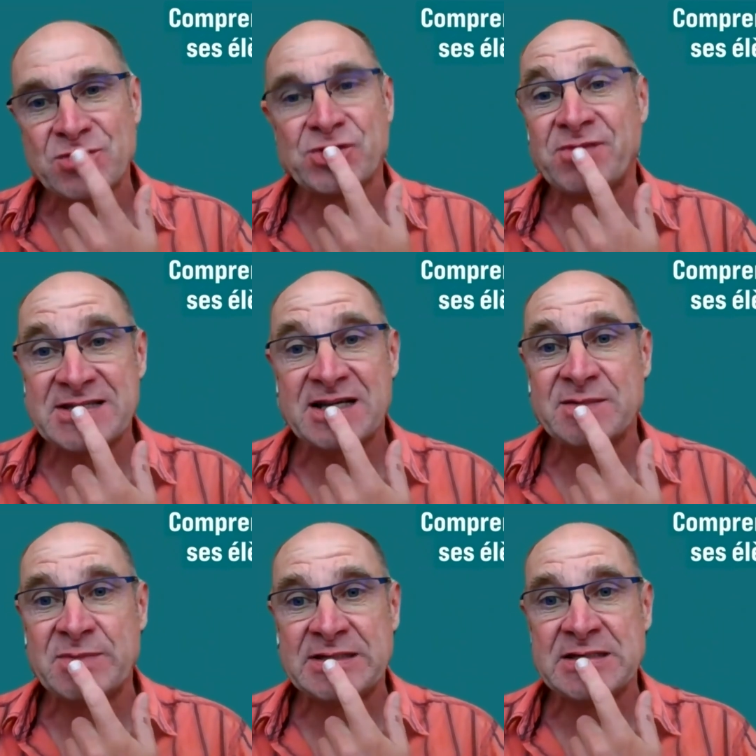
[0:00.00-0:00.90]
j'ai fait une
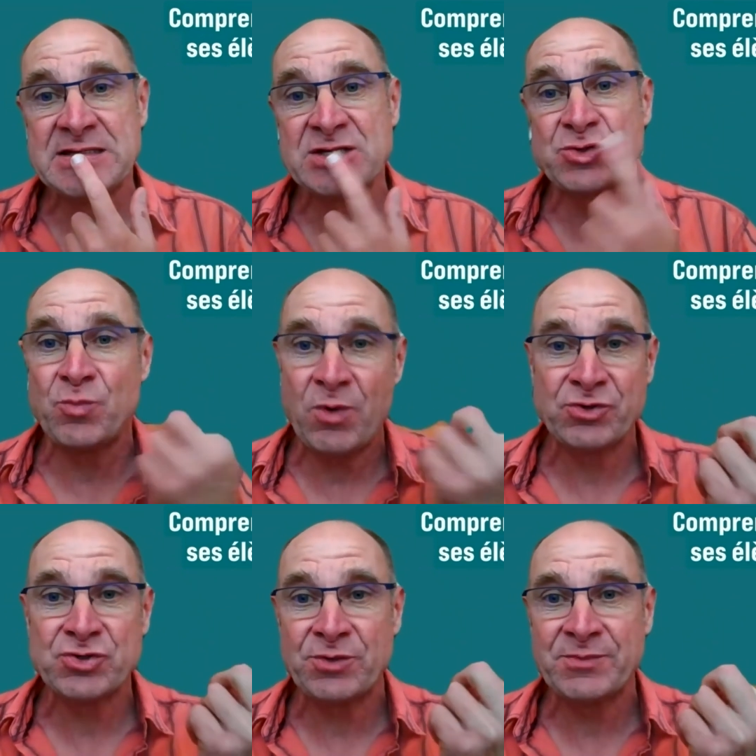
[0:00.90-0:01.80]
sacrée bêtise et je comprends
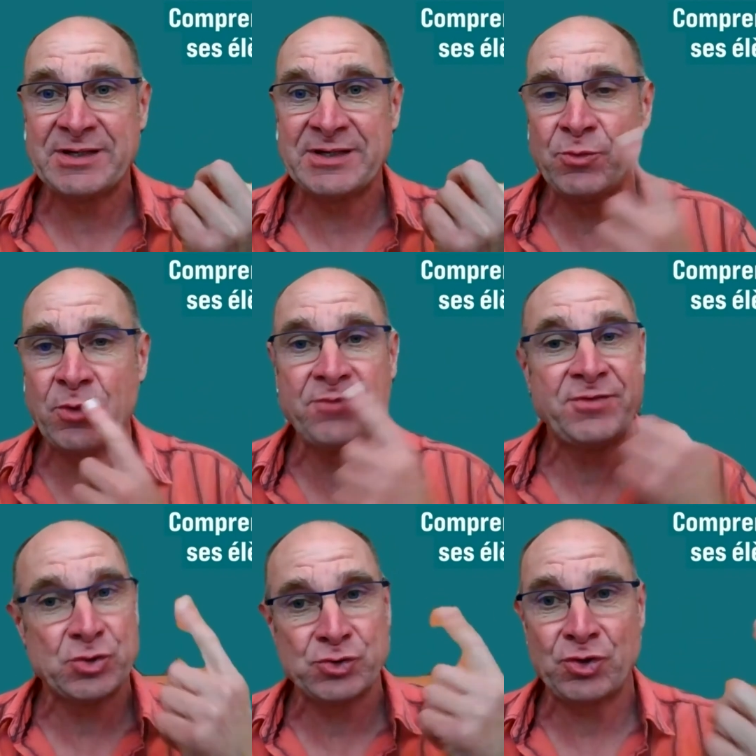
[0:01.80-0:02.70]
que j'ai embêté mon prof
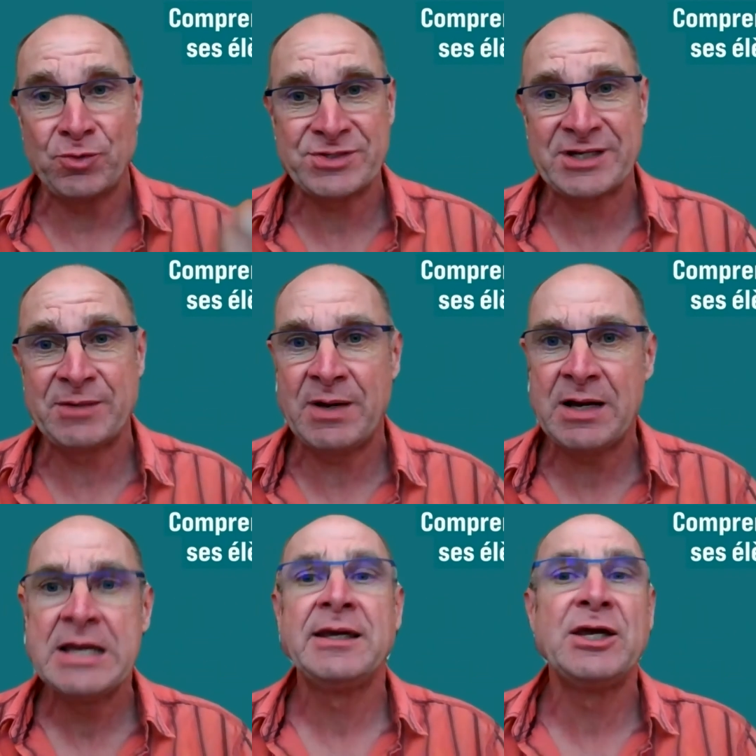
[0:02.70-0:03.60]
et que je ne recommencerai pas
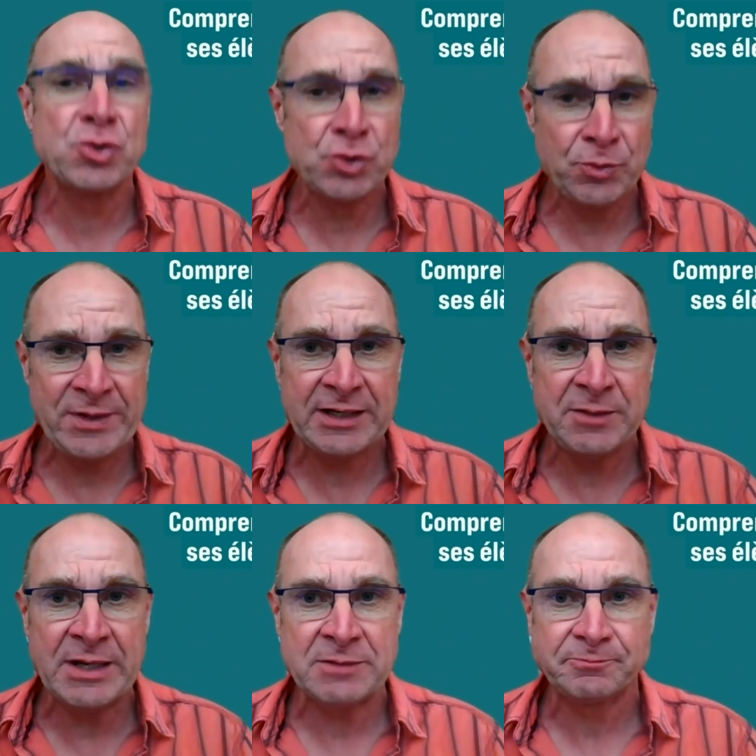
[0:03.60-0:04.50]
et que je le mérite
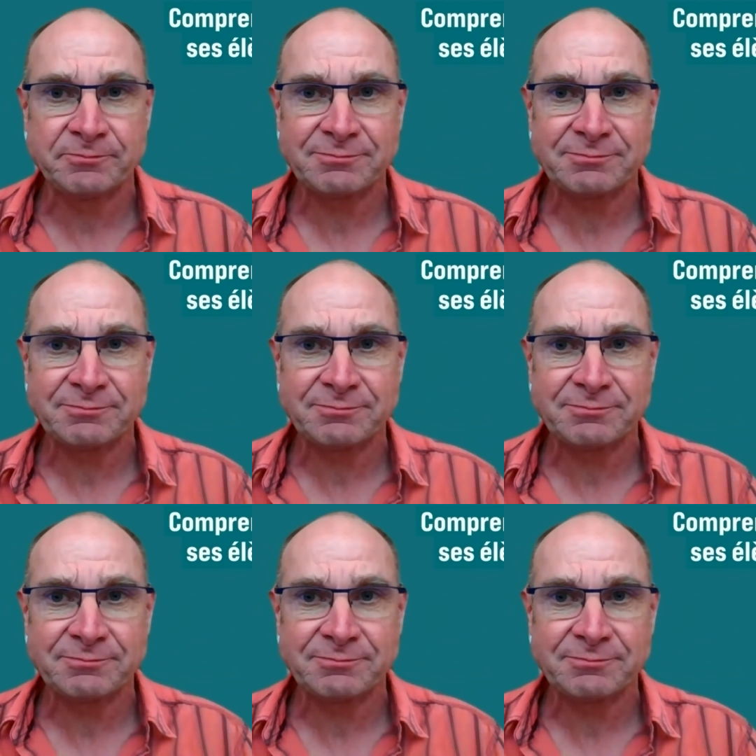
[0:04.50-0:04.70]
bien.